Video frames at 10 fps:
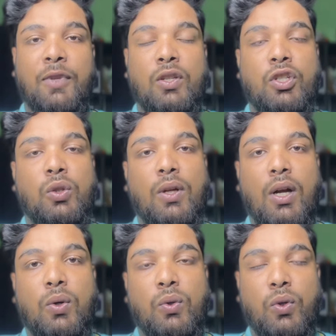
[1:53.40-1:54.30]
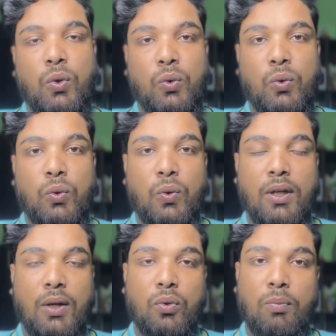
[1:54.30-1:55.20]
যেহেতু এখন করে নতুন
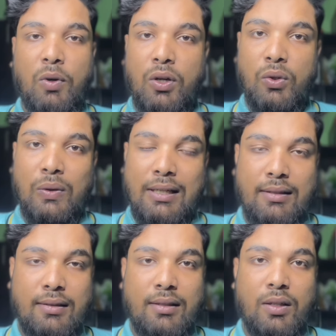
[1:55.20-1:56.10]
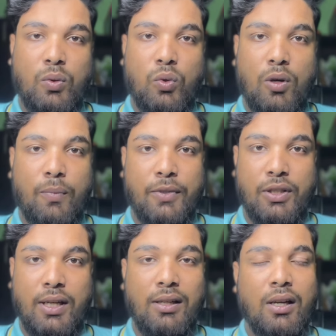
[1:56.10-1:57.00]
করে কোনো বরাদ্দই আসতেছে না কোনো
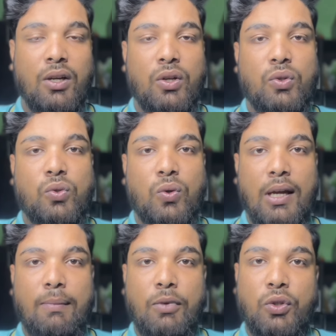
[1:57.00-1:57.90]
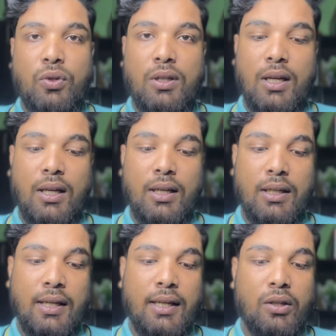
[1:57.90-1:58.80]
অফিসেই সো এই বিষয়টা
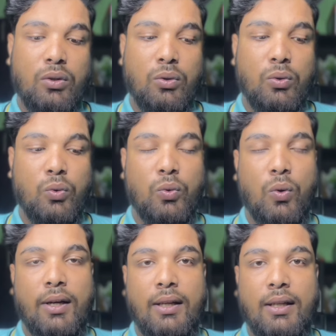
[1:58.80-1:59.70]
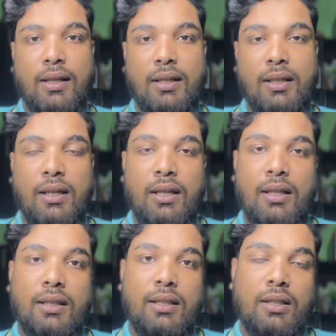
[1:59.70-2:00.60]
নিয়ে একটু অনেকেই
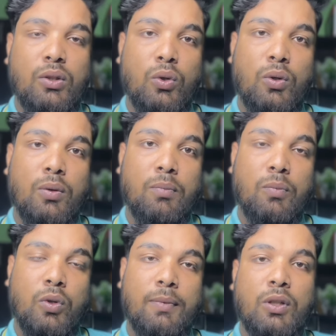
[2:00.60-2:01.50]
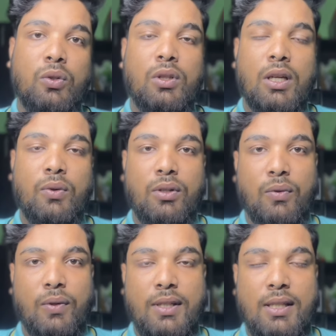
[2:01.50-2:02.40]
তীক্ষ্ণ মনোমিগ্ধতা
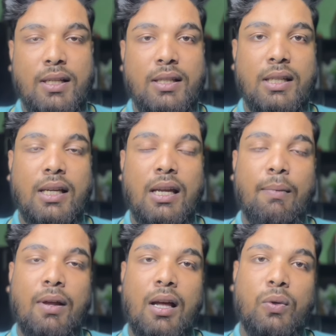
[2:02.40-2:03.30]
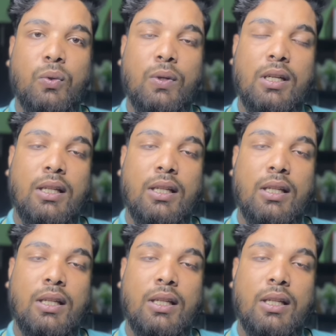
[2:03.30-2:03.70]
রয়েছেন যে এবার আদৌ এটা